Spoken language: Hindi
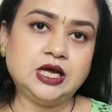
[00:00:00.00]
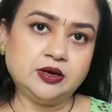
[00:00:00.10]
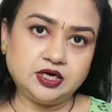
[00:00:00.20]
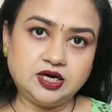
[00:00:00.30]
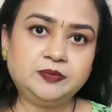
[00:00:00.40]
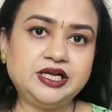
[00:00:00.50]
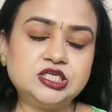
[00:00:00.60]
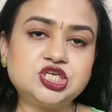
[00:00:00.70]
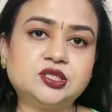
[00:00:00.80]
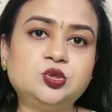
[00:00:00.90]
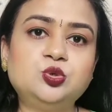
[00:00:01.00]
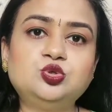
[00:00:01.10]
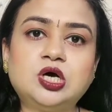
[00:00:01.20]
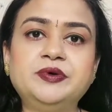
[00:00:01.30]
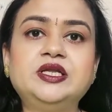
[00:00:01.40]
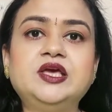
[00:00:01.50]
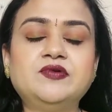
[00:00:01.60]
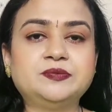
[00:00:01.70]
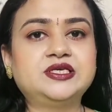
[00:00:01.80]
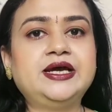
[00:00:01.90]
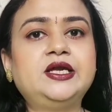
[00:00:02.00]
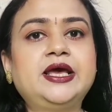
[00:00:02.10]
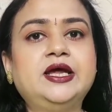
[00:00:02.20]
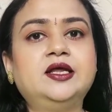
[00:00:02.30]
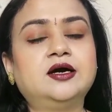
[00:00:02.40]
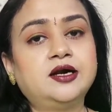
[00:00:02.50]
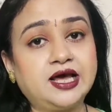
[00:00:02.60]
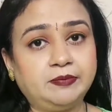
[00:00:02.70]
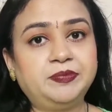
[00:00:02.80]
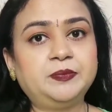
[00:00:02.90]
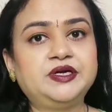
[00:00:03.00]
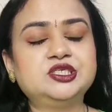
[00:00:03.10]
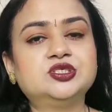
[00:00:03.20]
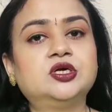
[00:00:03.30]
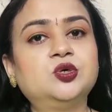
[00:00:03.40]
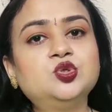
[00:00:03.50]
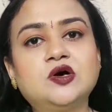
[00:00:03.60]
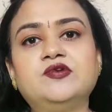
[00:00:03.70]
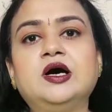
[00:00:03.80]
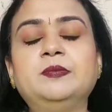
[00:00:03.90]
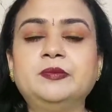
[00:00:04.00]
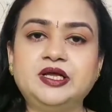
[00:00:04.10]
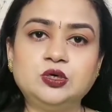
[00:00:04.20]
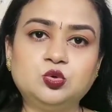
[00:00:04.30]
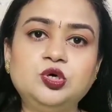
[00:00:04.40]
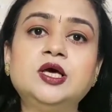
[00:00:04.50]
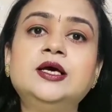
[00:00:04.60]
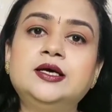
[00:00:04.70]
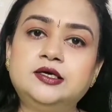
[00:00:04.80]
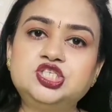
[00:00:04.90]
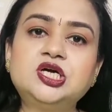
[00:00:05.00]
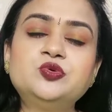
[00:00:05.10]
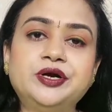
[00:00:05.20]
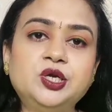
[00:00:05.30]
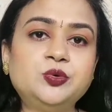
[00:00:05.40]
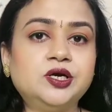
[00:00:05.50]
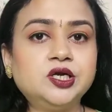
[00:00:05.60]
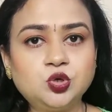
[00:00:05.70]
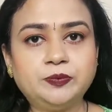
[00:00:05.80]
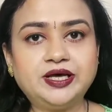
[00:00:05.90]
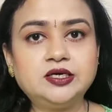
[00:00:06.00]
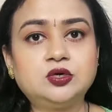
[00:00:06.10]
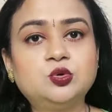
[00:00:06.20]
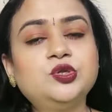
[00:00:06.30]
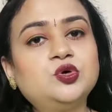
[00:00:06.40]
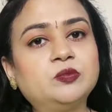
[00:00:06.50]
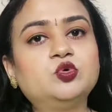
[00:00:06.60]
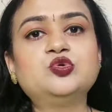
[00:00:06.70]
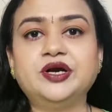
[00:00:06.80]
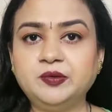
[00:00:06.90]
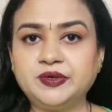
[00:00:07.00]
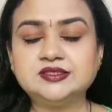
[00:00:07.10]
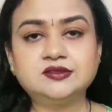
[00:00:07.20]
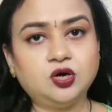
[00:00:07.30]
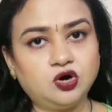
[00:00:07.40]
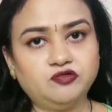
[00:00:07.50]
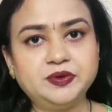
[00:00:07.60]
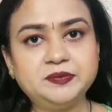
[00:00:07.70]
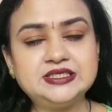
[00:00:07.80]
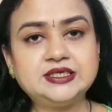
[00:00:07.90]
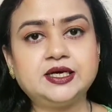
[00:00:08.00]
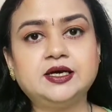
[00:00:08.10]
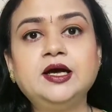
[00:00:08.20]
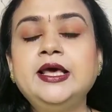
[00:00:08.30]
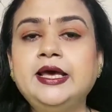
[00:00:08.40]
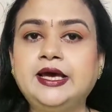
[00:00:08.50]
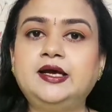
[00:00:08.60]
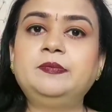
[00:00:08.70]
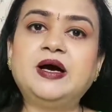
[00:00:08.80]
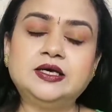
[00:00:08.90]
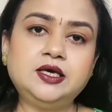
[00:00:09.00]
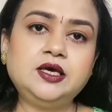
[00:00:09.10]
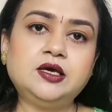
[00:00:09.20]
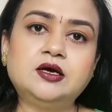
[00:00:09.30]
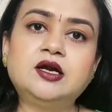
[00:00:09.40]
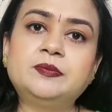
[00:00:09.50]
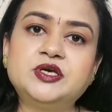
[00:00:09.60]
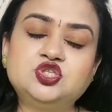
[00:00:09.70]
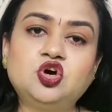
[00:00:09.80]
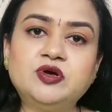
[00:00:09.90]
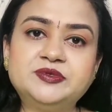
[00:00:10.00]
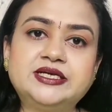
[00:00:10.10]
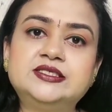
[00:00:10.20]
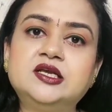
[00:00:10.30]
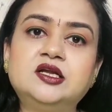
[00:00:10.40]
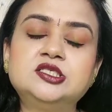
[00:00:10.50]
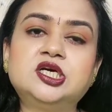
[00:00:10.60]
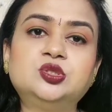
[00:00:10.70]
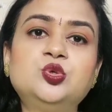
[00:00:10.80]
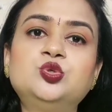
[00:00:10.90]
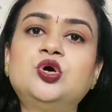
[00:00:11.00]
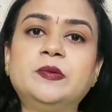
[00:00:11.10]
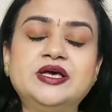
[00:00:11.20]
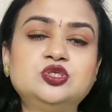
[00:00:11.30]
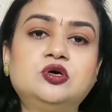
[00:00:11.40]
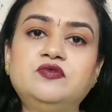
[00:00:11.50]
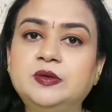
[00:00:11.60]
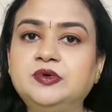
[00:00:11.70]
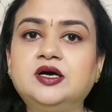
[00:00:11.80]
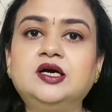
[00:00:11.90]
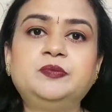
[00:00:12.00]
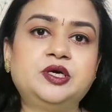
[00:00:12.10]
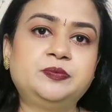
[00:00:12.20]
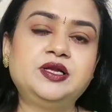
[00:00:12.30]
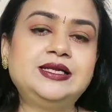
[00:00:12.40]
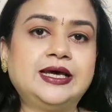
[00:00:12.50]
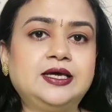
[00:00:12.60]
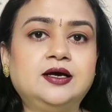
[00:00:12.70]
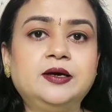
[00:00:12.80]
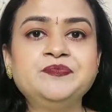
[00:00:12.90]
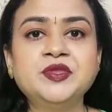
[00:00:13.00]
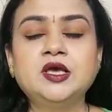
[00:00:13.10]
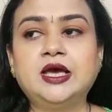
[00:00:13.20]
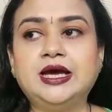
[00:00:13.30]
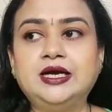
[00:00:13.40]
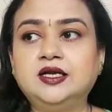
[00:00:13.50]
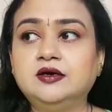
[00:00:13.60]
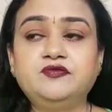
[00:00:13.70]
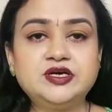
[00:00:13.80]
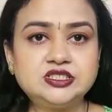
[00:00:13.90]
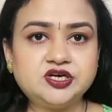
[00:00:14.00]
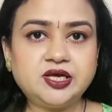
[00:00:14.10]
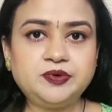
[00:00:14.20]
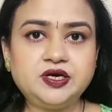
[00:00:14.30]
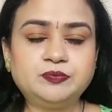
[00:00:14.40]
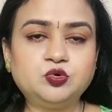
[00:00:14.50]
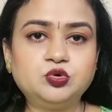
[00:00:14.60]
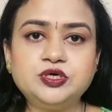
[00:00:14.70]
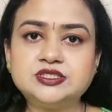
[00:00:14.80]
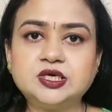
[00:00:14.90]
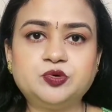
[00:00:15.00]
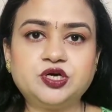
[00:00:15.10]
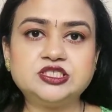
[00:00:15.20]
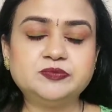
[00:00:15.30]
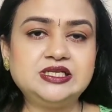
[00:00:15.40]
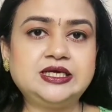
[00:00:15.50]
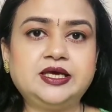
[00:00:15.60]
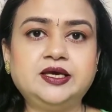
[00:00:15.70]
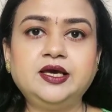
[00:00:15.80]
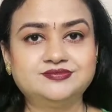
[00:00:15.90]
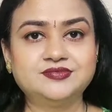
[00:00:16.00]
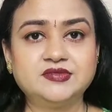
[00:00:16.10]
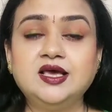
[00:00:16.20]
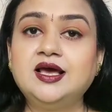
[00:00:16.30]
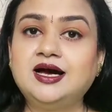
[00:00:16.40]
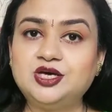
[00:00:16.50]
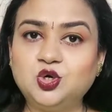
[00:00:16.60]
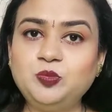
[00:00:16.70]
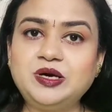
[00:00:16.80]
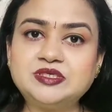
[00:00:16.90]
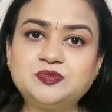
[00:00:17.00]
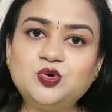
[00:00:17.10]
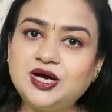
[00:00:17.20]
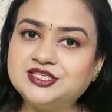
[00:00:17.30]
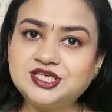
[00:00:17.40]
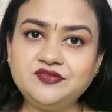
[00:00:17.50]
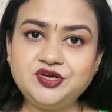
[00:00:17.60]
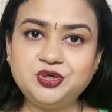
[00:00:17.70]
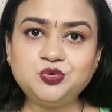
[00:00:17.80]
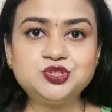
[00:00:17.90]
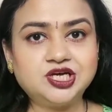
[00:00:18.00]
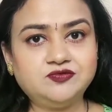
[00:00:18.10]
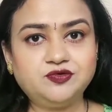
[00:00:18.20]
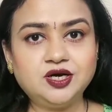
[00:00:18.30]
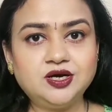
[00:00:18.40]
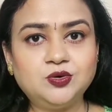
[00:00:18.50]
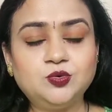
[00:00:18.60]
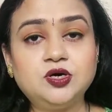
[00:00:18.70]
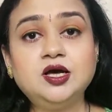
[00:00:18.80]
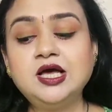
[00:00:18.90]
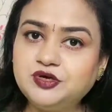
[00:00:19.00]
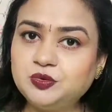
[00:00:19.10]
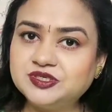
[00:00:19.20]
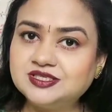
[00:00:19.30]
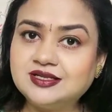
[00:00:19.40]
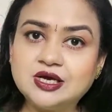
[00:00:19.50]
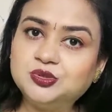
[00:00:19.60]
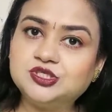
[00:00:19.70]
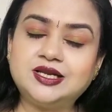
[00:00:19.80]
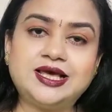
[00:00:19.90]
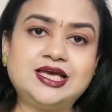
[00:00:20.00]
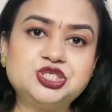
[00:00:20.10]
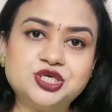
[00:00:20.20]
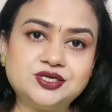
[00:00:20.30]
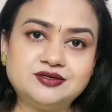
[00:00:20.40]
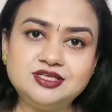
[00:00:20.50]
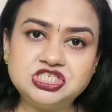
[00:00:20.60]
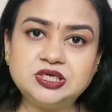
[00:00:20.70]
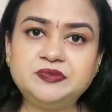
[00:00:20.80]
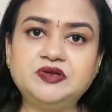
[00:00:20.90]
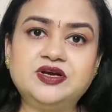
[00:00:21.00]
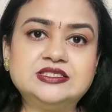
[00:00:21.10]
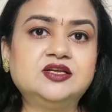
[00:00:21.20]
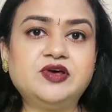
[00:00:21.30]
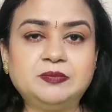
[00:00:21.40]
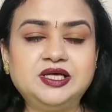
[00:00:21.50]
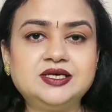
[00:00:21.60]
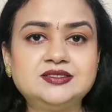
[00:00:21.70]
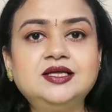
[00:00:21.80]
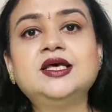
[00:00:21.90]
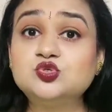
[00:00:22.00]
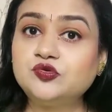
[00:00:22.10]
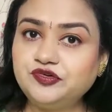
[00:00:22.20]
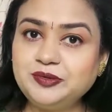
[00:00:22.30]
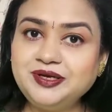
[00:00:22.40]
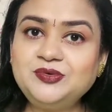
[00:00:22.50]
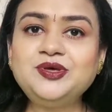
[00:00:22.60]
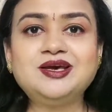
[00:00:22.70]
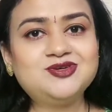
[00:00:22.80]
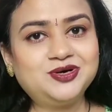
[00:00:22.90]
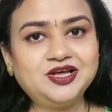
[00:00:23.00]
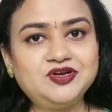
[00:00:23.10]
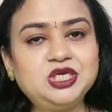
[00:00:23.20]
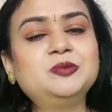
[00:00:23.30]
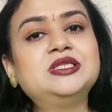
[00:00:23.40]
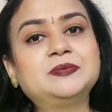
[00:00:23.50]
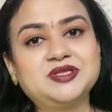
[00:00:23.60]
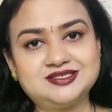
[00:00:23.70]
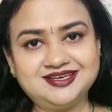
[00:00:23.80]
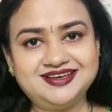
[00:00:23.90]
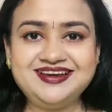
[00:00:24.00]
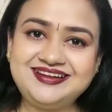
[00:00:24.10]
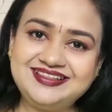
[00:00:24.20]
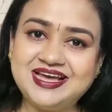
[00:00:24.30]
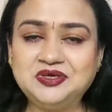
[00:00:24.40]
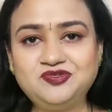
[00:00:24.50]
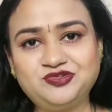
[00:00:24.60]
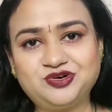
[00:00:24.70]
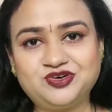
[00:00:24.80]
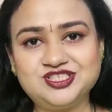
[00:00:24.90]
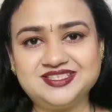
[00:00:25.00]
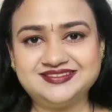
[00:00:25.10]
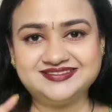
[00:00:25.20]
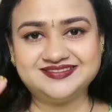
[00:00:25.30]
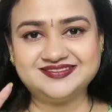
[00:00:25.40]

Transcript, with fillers: अगर आप लेना चाहते हो तो आप इनकी वेबसाइट एंड अगर ऐप पर परचेज कर रहे हो तो आप वहां पर मेरा कोड रिचार्ज ट्वेंटी ट्वेंटी टू अप्लाई करोगे तो आपको ट्वेंटी परसेंट का ऑफ भी मिल जाएगा एंड बाकी अगर आप किसी और वेबसाइट से लेना चाहते हो तो अमेजोन फ्लिपकार्ट पर्पल नाइका एंड फर्स्ट फ्राई पर आपको इसके प्रोडक्ट्स मिल जाएंगे आई होप आप सबको आज का ये वीडियो कुछ हेल्पफुल लगा होगा वीडियो पसंद आया तो इसे लाइक एंड शेयर कर दीजिएगा अपने फ्रेंड्स एंड फैमिली के साथ सो so, फिर मिलूंगी एक और नया वीडियो में तब तक टेक केयर एंड थैंक यू फॉर वॉचिंग